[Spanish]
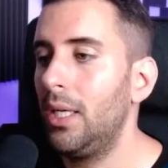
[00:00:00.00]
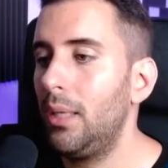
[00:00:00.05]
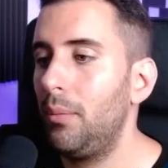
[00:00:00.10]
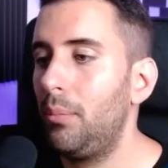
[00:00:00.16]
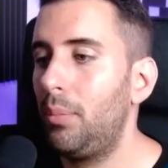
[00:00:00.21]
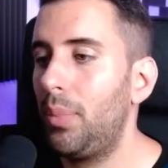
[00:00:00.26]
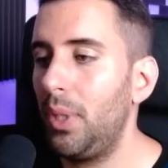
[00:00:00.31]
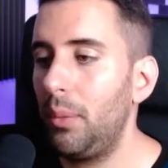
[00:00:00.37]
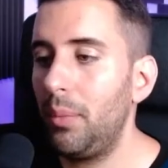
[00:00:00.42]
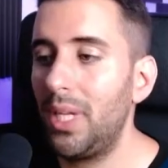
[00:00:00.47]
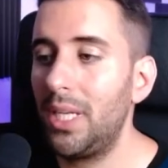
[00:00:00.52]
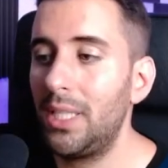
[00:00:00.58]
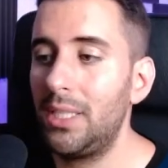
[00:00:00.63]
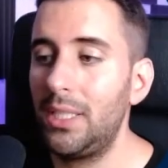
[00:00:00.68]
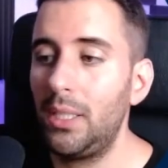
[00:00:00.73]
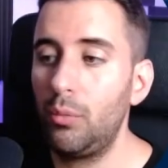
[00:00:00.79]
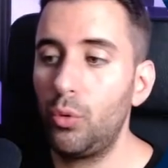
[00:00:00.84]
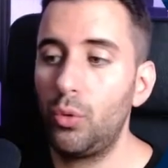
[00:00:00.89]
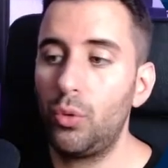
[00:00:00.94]
primer
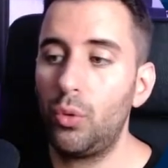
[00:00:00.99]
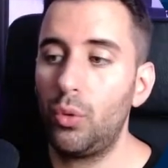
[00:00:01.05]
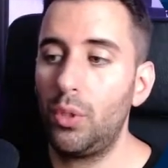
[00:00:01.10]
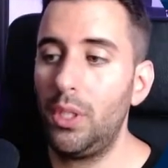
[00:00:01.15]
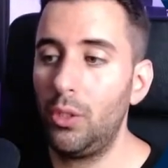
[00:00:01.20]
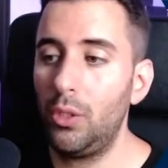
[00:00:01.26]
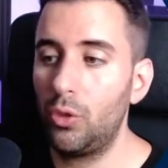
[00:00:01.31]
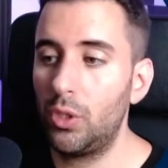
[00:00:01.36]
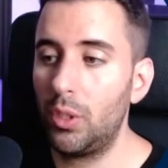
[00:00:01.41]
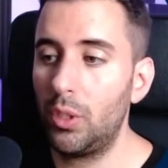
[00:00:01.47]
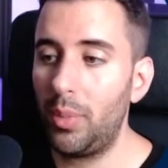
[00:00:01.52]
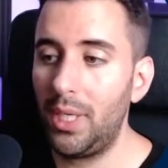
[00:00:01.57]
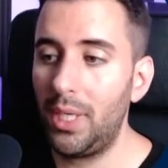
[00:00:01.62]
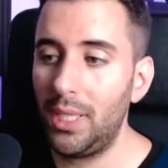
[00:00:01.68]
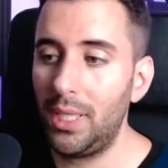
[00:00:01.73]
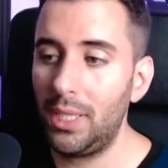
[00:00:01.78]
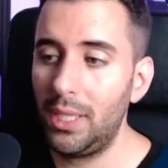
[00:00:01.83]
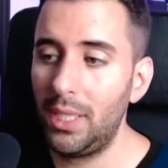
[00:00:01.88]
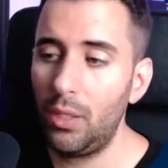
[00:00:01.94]
atributo que nos
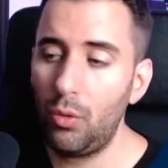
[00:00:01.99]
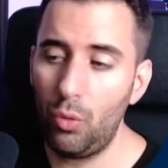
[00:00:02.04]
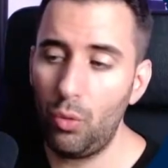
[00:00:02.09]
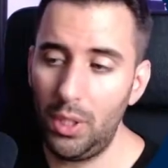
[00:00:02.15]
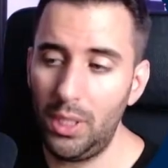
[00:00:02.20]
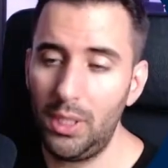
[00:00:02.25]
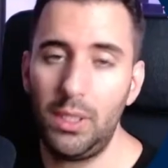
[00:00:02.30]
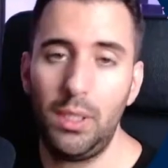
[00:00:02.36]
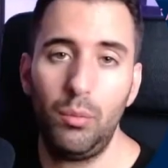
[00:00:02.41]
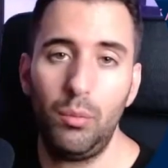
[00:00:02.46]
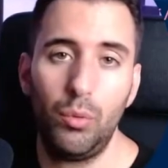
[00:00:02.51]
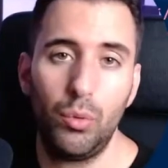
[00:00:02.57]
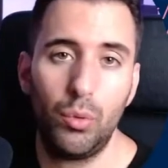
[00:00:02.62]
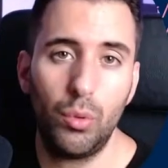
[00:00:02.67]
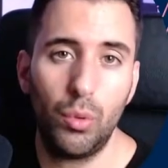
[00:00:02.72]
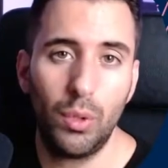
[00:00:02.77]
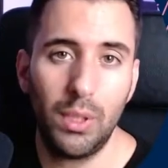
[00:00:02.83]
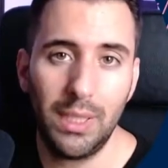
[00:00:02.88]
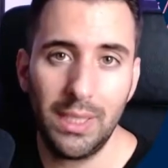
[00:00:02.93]
aparece o el
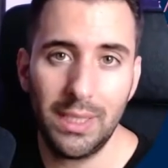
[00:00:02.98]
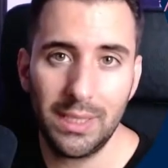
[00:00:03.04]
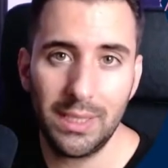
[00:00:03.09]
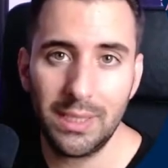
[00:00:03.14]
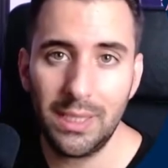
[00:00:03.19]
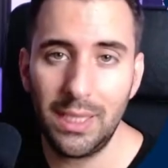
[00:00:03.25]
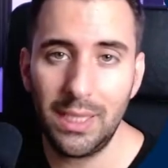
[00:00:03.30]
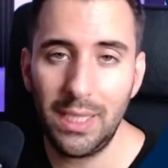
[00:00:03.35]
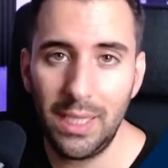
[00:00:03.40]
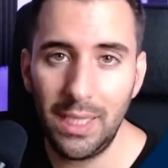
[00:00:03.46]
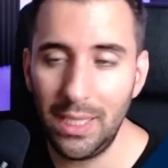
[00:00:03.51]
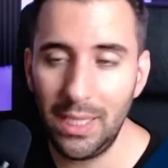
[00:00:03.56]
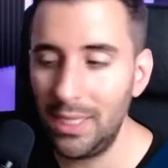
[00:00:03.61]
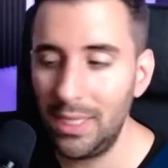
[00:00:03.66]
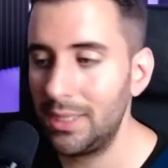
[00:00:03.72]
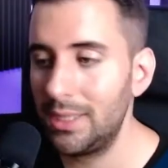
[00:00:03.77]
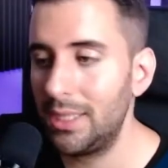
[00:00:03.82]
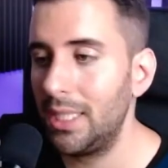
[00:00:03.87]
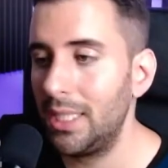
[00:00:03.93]
atributo que es el,
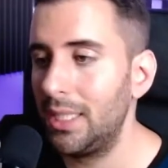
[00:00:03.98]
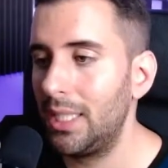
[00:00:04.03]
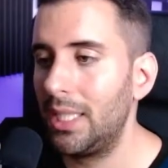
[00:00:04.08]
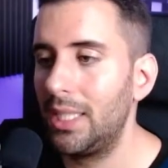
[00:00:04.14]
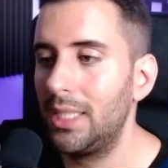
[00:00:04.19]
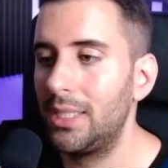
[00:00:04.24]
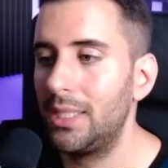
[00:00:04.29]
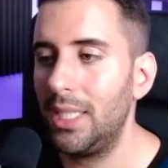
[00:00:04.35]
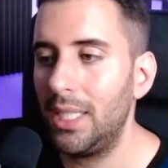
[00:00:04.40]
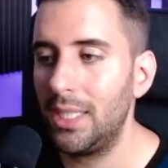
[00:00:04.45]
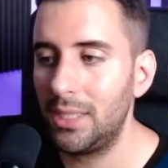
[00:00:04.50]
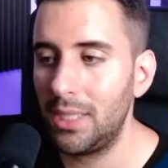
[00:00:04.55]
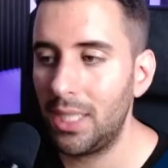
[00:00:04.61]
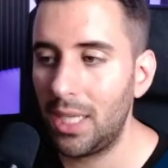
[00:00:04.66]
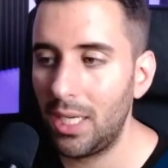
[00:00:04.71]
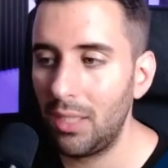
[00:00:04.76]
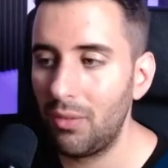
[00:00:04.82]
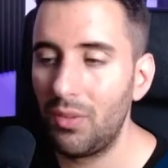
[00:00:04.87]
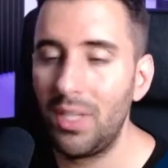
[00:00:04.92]
estándar es el
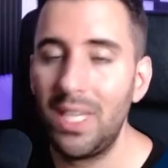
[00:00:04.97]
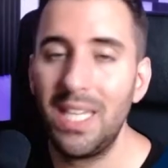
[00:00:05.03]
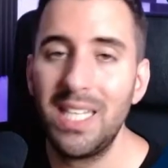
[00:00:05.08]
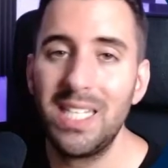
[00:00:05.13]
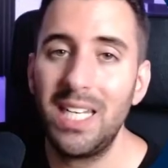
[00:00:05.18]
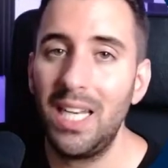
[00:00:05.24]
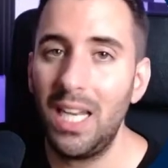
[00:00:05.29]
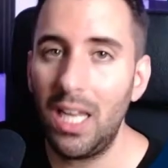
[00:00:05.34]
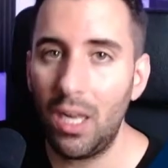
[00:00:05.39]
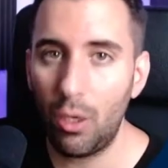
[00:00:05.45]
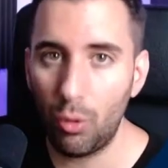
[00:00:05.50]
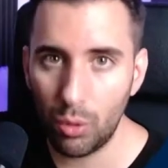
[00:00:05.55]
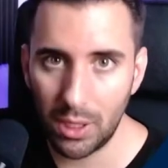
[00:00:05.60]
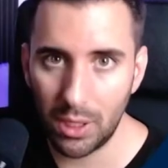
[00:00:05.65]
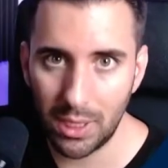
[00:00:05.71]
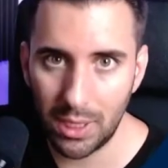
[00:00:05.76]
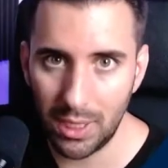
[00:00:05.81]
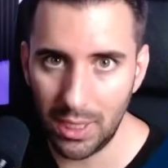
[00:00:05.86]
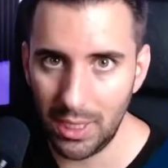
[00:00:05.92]
href que es la
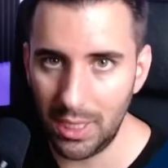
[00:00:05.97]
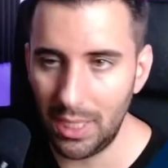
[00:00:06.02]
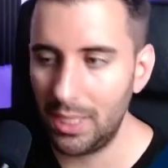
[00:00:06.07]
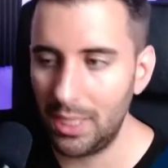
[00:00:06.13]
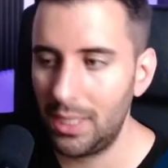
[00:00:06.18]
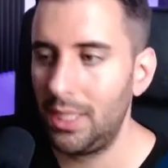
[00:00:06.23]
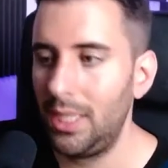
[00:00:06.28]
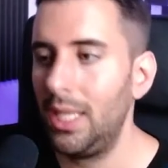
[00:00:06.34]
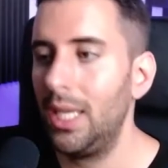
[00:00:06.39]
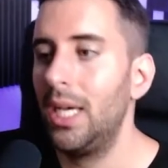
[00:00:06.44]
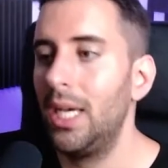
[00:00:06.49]
ruta del enlace.